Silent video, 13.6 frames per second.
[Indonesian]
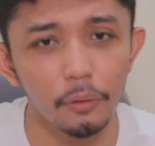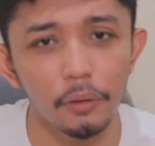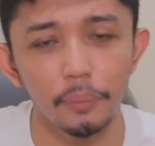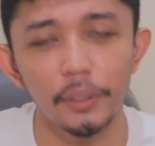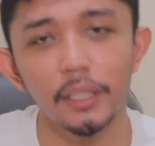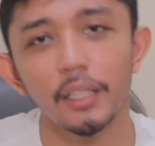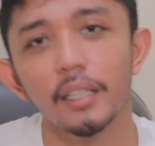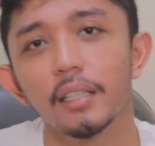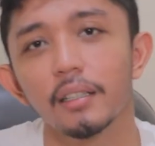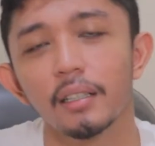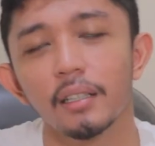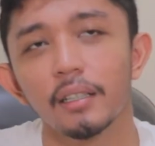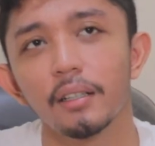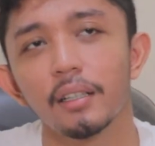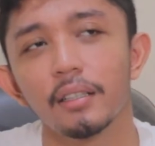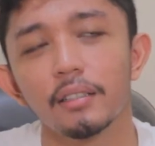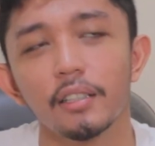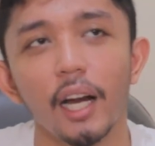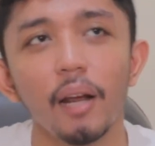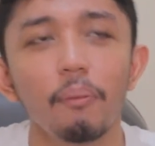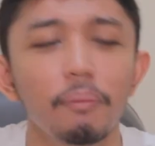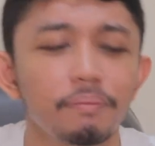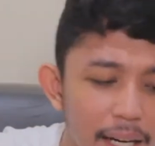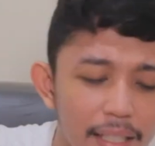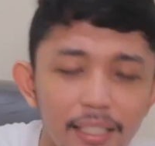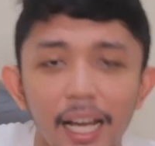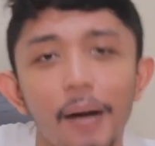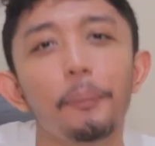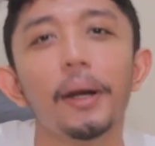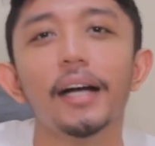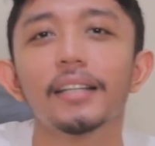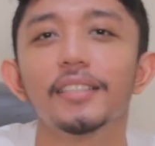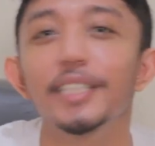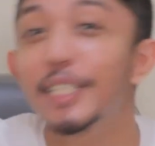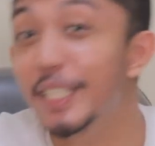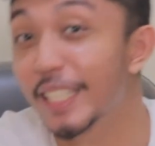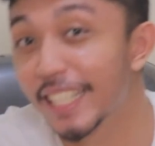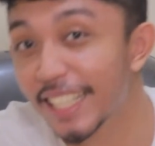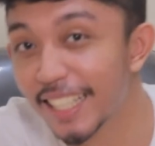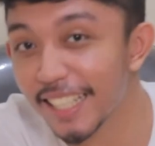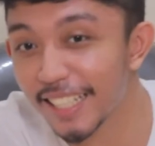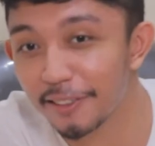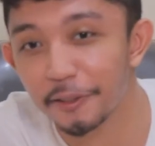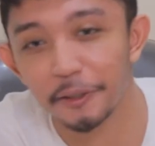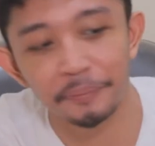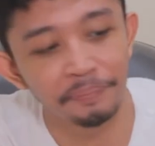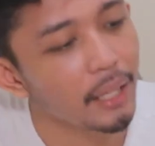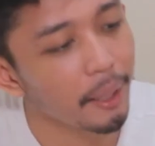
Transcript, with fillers: aku nggak bisa nih ngedescribe rasa apa sih ini gitu